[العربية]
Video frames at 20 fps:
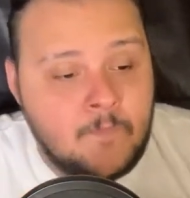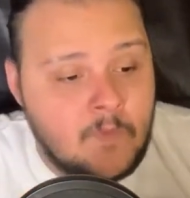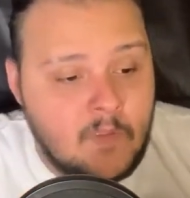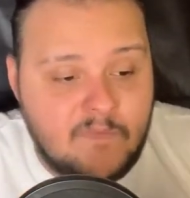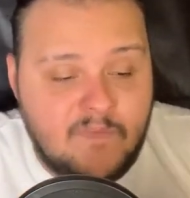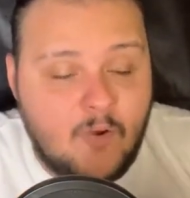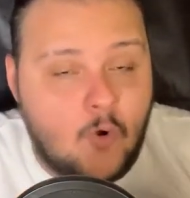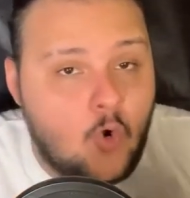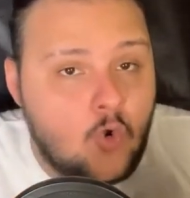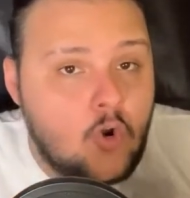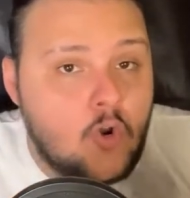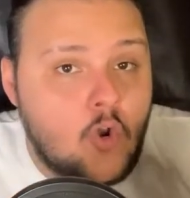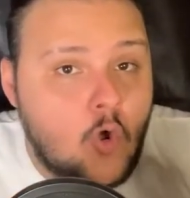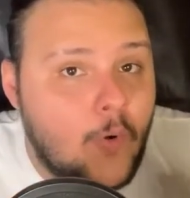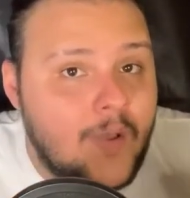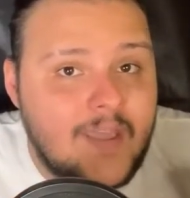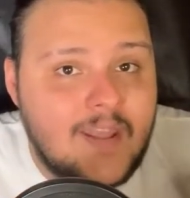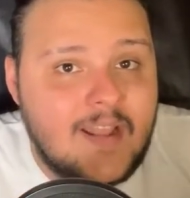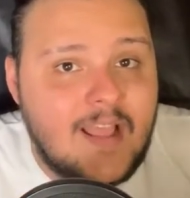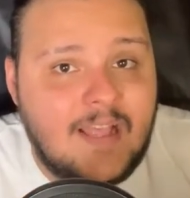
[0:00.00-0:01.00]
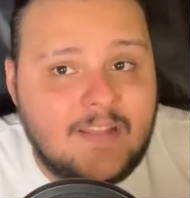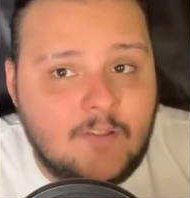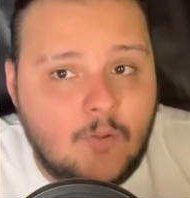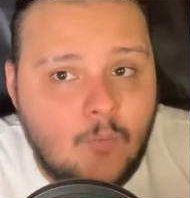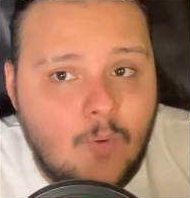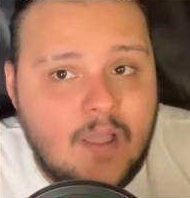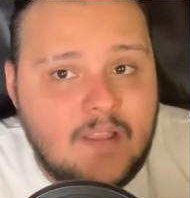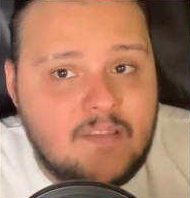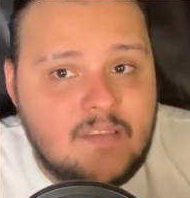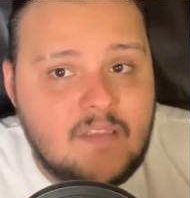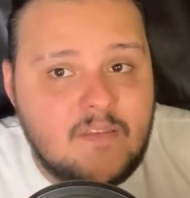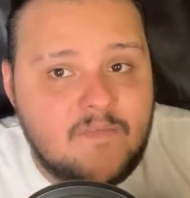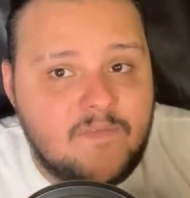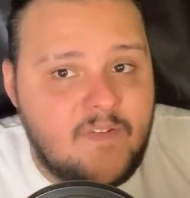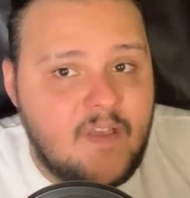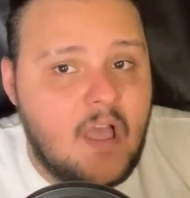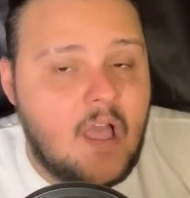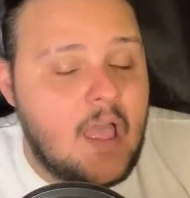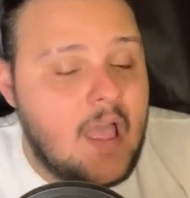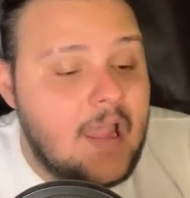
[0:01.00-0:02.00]
فكون ان هو يرجع دلوقتي
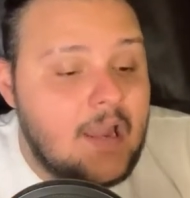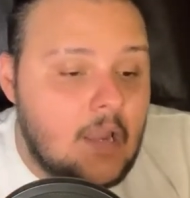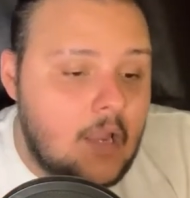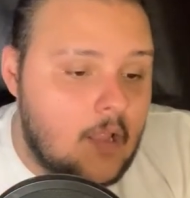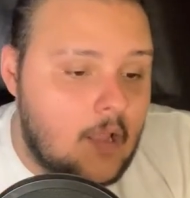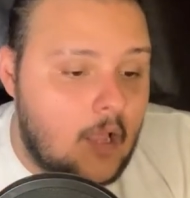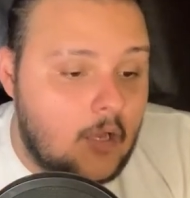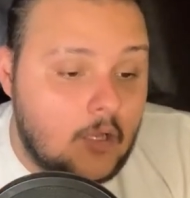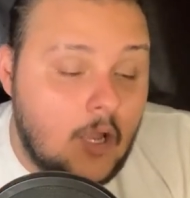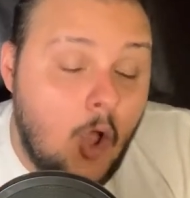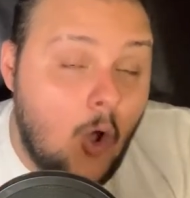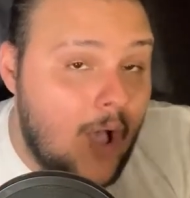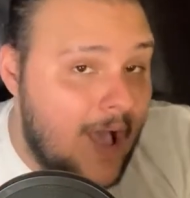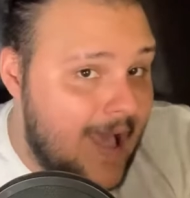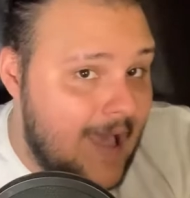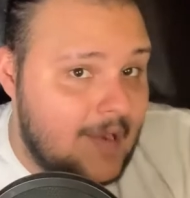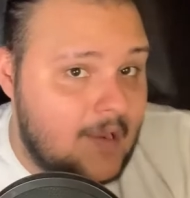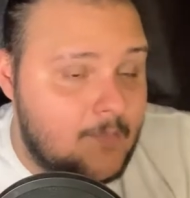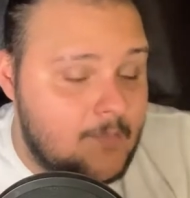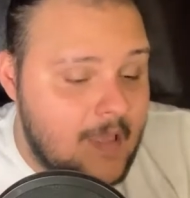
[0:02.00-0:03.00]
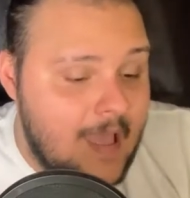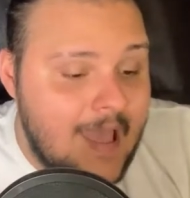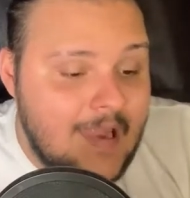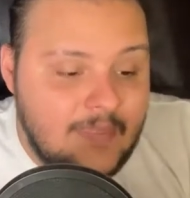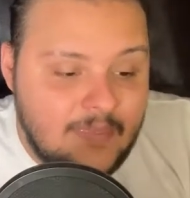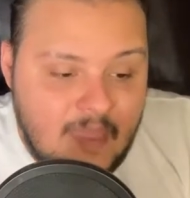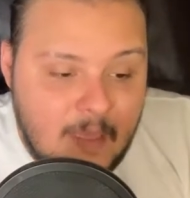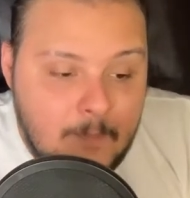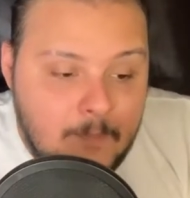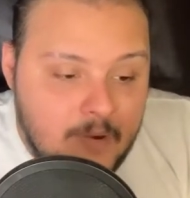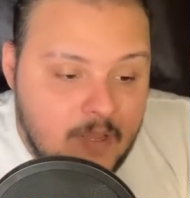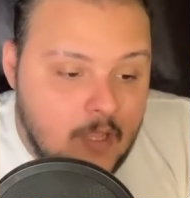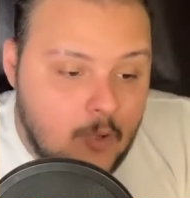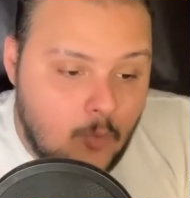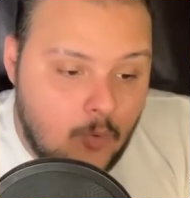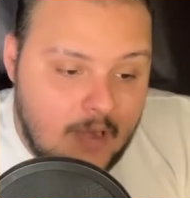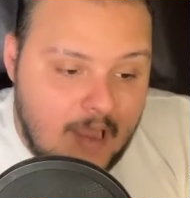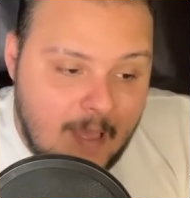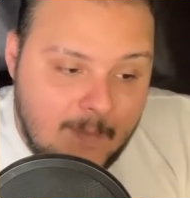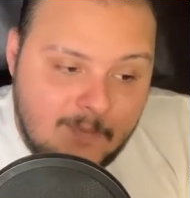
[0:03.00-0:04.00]
فهل الله اعلم هل ده
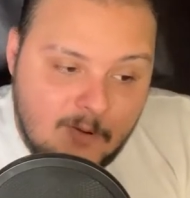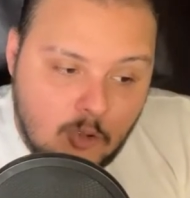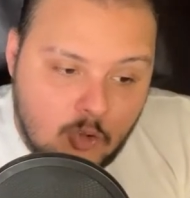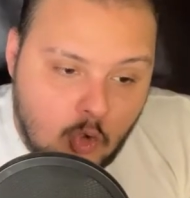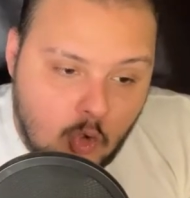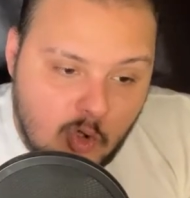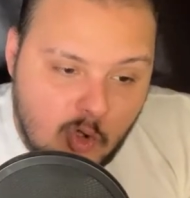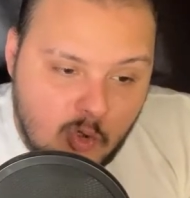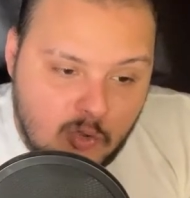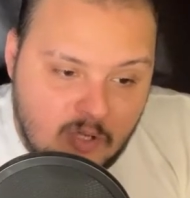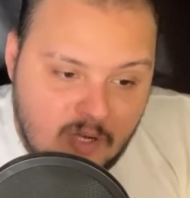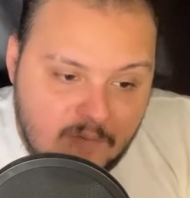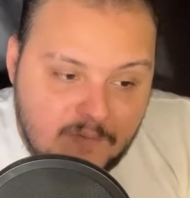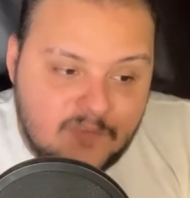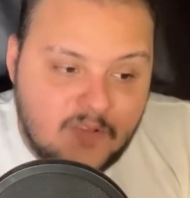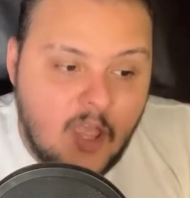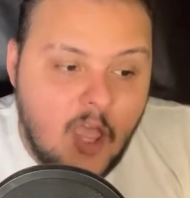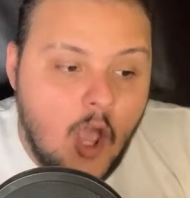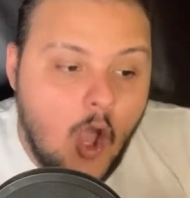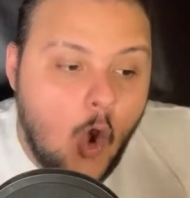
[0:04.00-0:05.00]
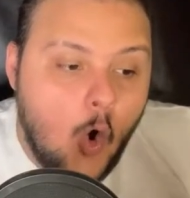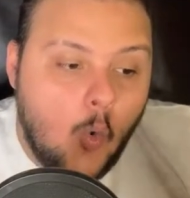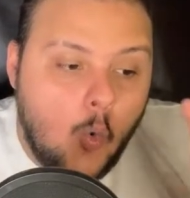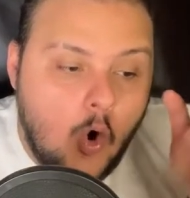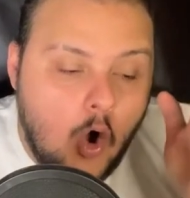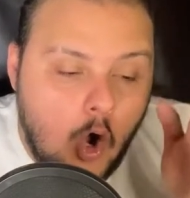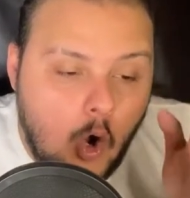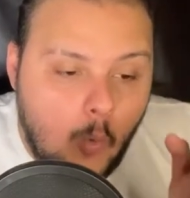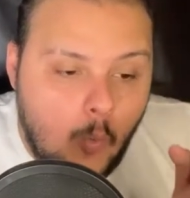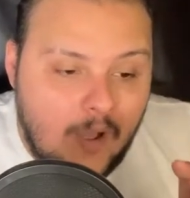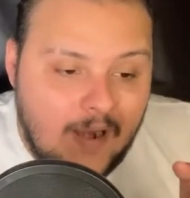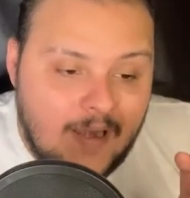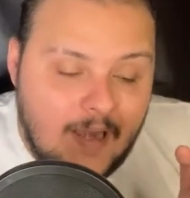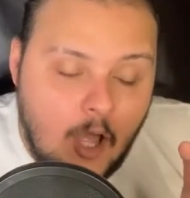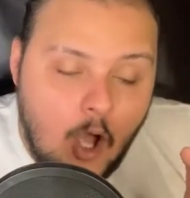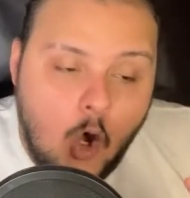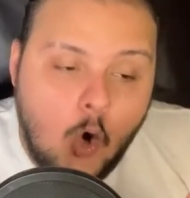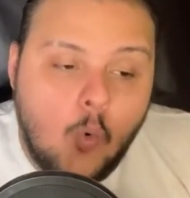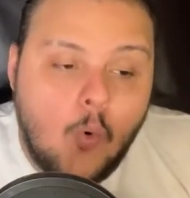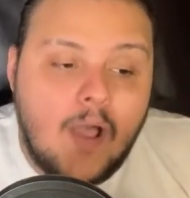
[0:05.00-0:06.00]
بريكول قبل طوكيو دريفت وهو ولا
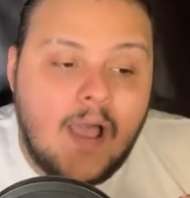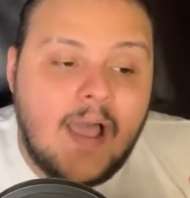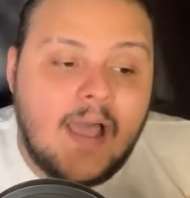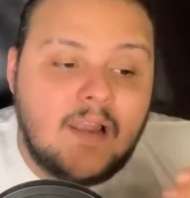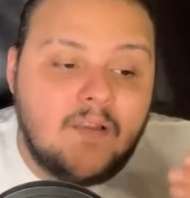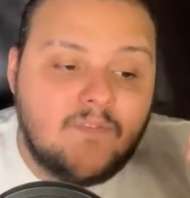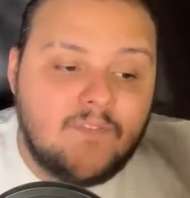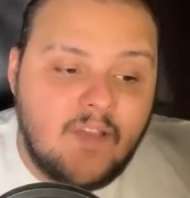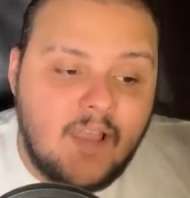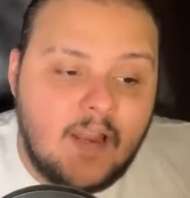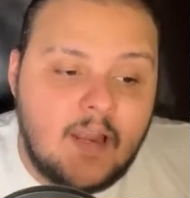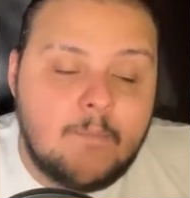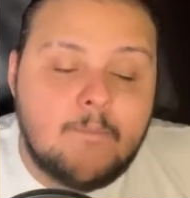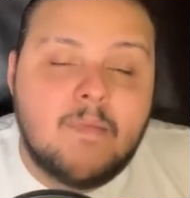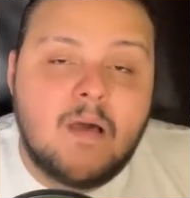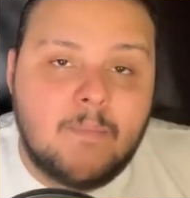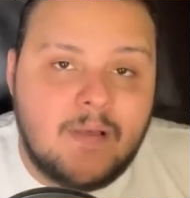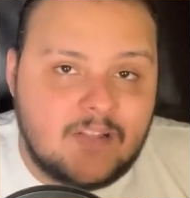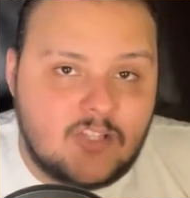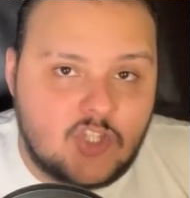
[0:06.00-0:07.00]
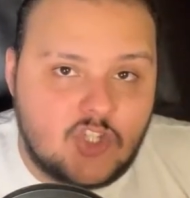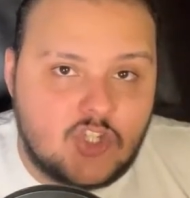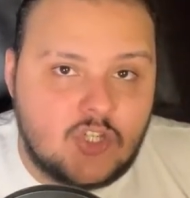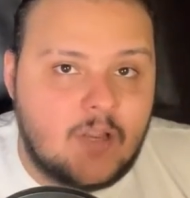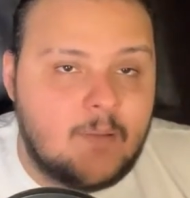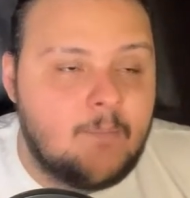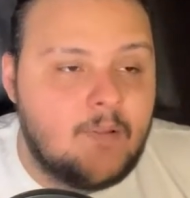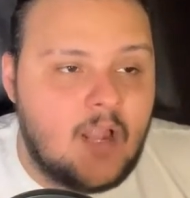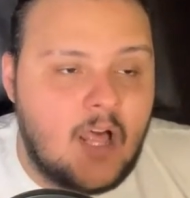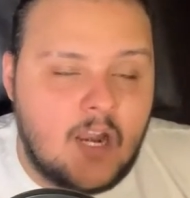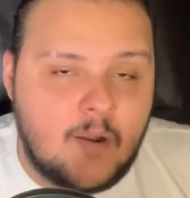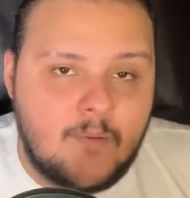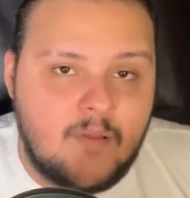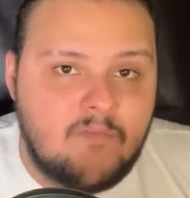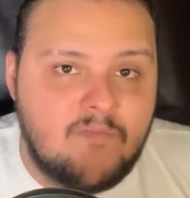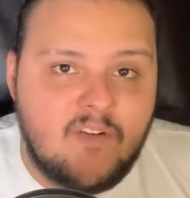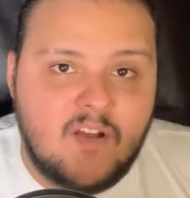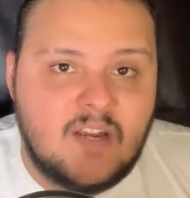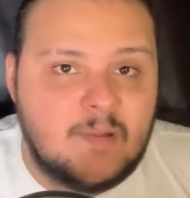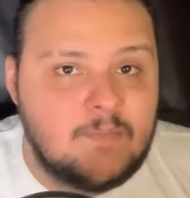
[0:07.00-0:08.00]
هو هل فعلا ما ماتش لما العربيه
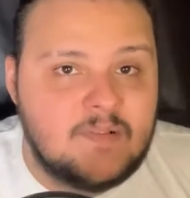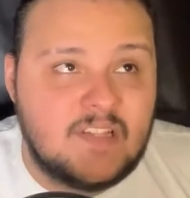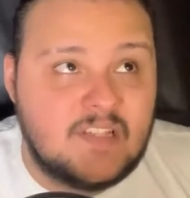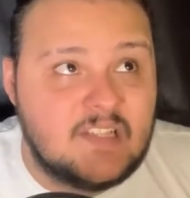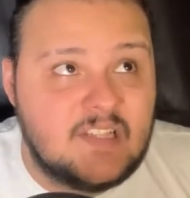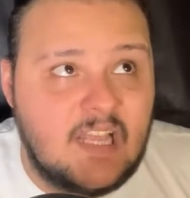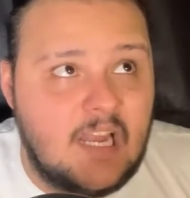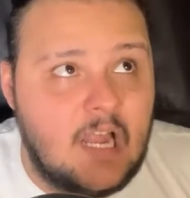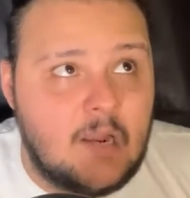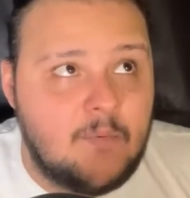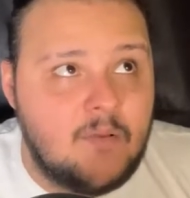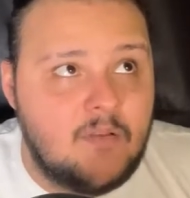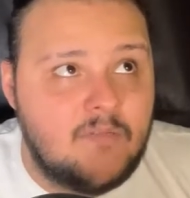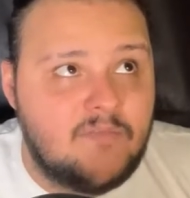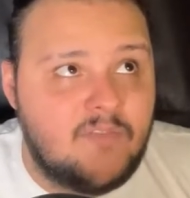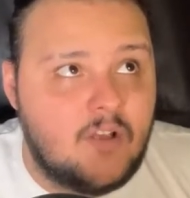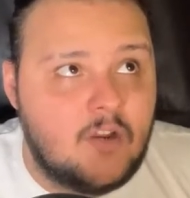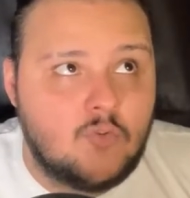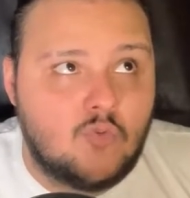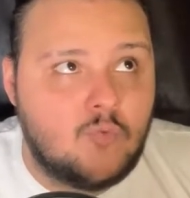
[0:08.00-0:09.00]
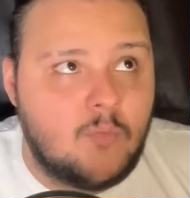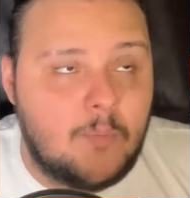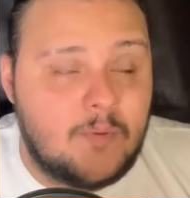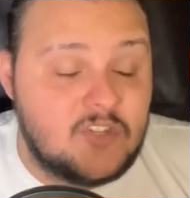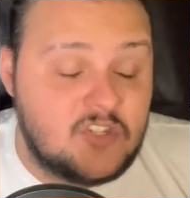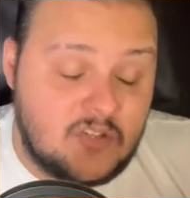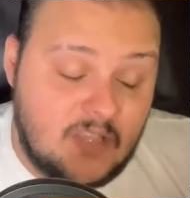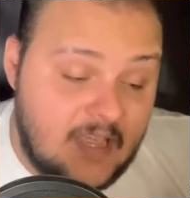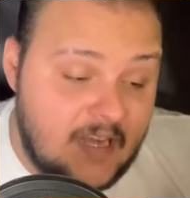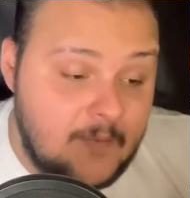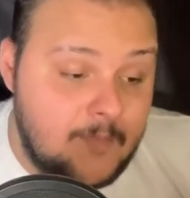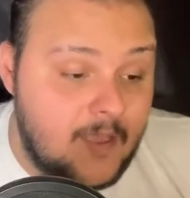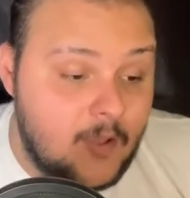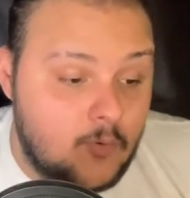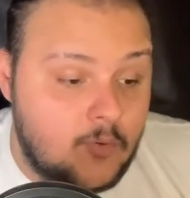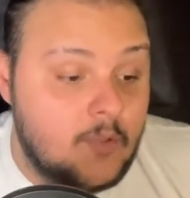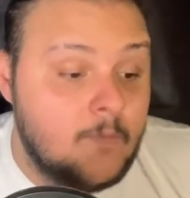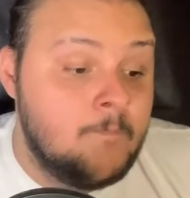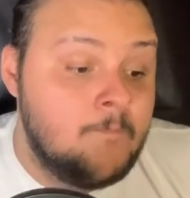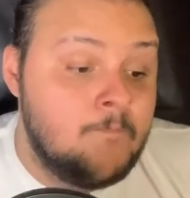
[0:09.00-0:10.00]
انفجرت بس ازاي العربيه انفجرت وما ماتش غريبه قوي